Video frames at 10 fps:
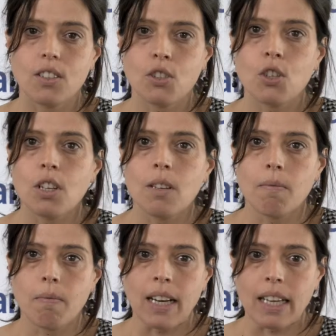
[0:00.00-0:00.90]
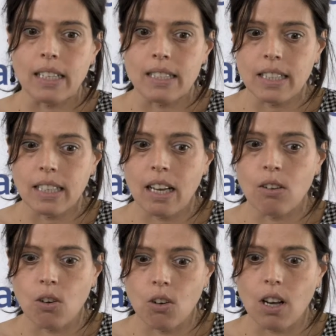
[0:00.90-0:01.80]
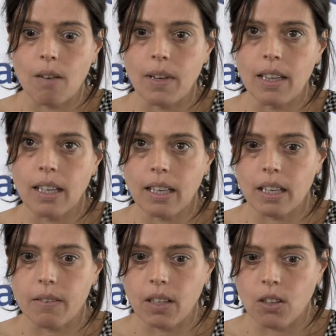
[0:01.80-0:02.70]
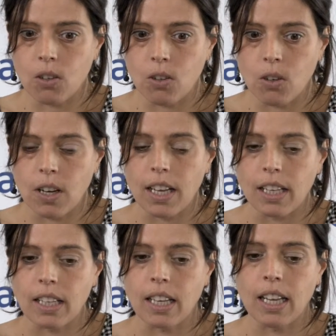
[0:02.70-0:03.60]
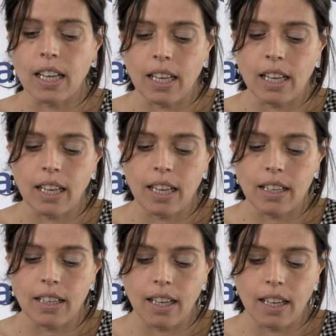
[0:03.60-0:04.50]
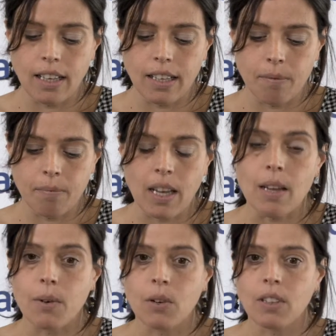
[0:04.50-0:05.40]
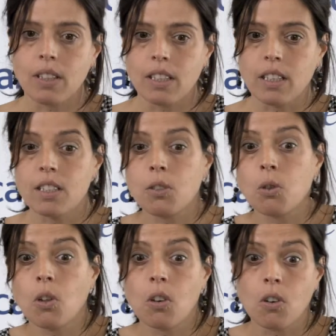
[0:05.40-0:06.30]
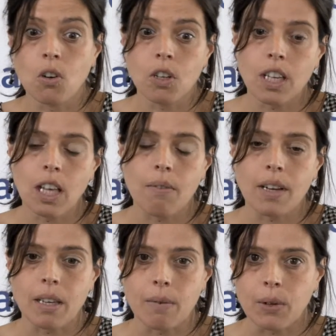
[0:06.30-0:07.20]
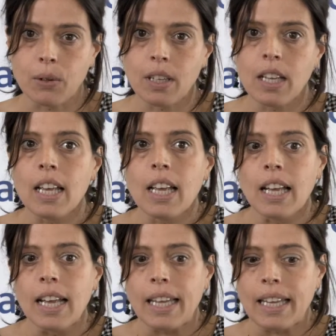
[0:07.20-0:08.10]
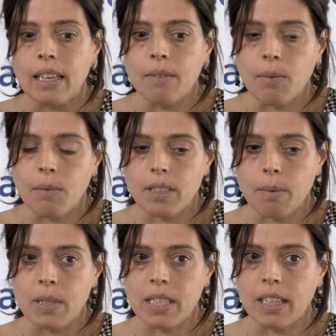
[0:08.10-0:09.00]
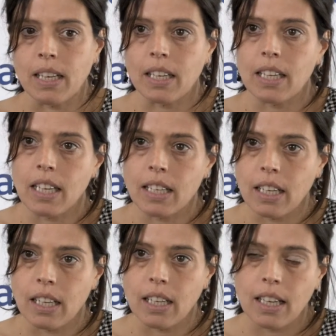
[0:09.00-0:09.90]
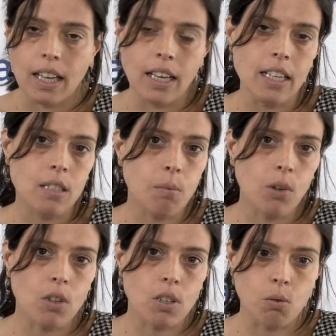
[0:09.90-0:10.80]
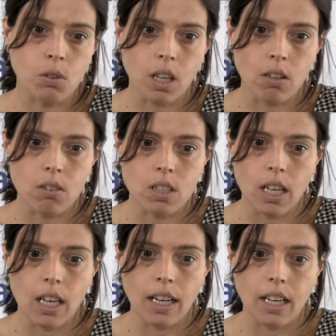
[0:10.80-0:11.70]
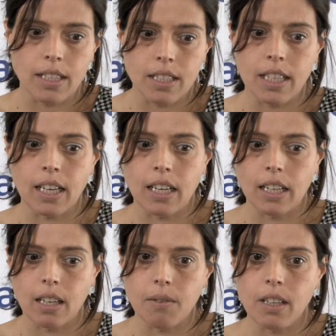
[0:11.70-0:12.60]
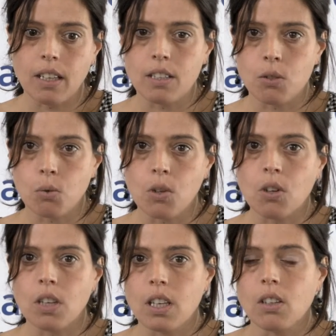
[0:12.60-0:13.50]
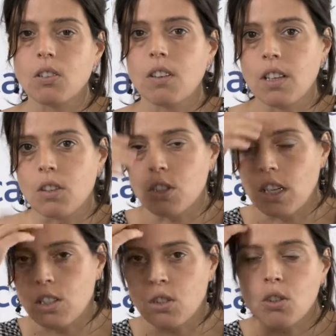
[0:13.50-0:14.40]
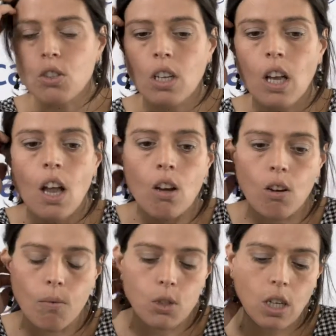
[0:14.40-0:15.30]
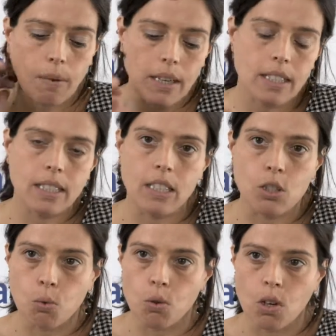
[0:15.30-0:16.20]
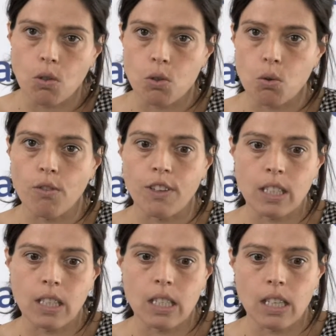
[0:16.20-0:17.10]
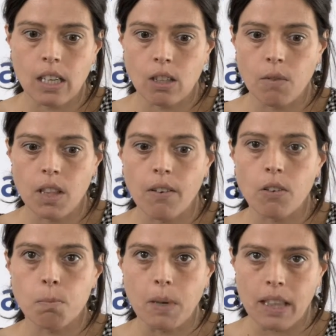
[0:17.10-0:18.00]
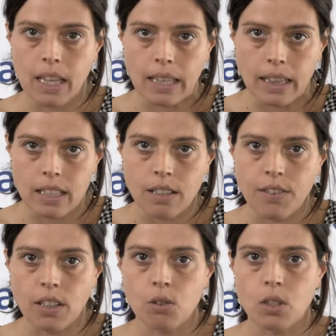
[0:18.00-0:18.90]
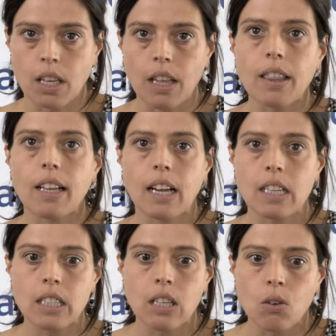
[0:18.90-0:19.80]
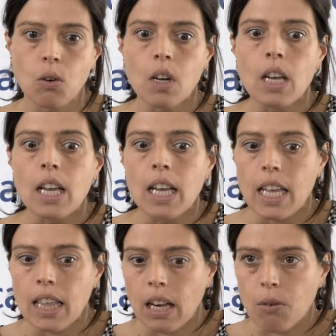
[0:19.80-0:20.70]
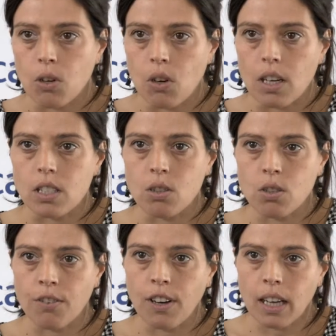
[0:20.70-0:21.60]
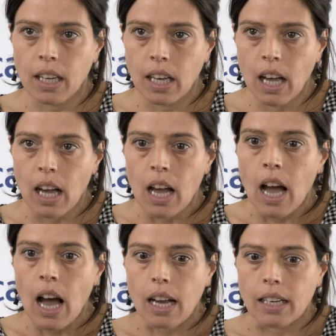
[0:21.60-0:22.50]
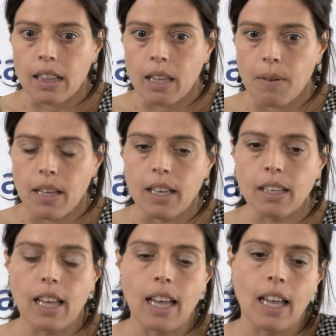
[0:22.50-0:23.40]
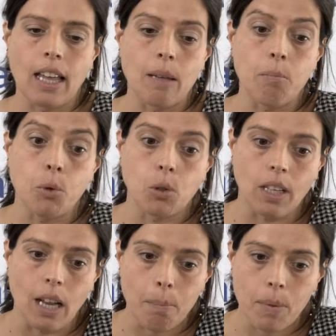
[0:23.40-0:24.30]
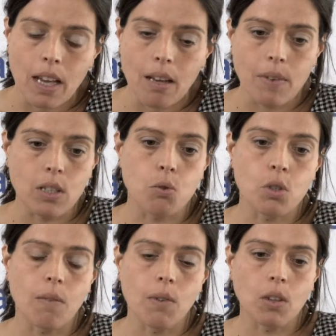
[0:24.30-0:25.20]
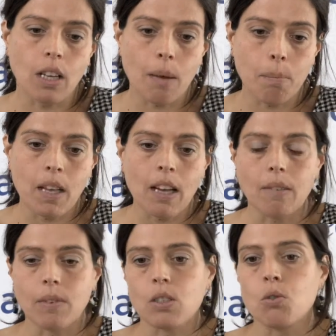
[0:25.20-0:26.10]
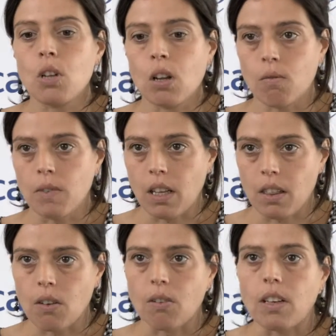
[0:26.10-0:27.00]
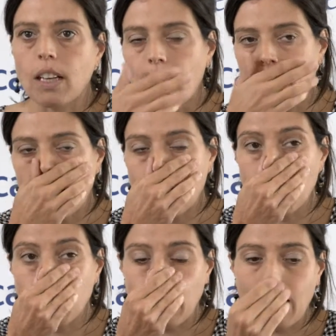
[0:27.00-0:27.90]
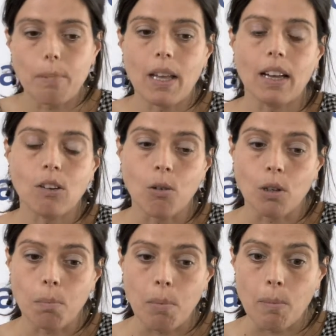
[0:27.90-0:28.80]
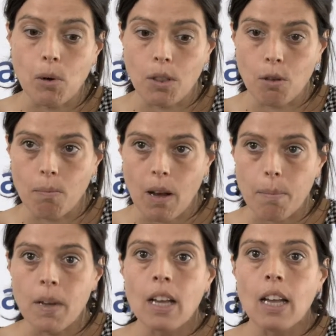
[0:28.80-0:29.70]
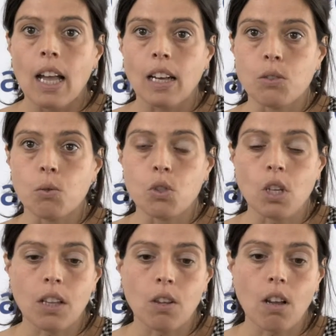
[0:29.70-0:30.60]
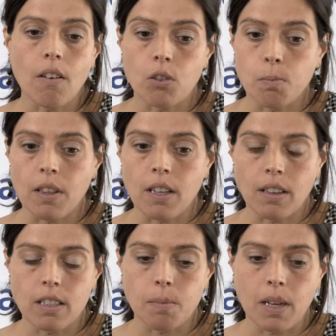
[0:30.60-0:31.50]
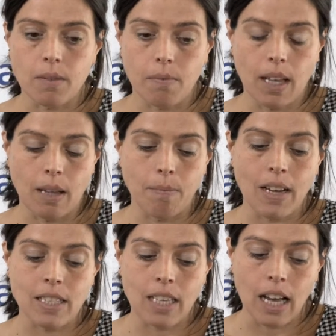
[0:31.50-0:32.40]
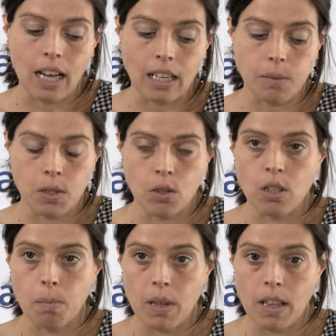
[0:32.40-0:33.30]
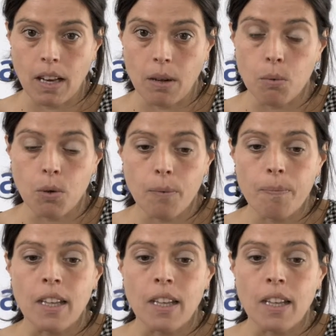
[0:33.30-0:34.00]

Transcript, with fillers: Yo soy María Alsina, oncóloga médica, trabajo en, eh, en Vallebrón, en el Instituto de Oncología de Vallebrón y se presentan aquí en el ESMO los resultados del análisis de calidad de vida del estudio Keynote 062. Como sabéis, este estudio era un estudio fase 3 que randomizaba a los pacientes afectos de cáncer gástrico y de la unión gastroesofágica a recibir eh, inmunoterapia versus quimioterapia versus la combinación, la inmunoterapia con pembrolizumab. El estudio seleccionaba a los pacientes en base a la expresión de PDL1,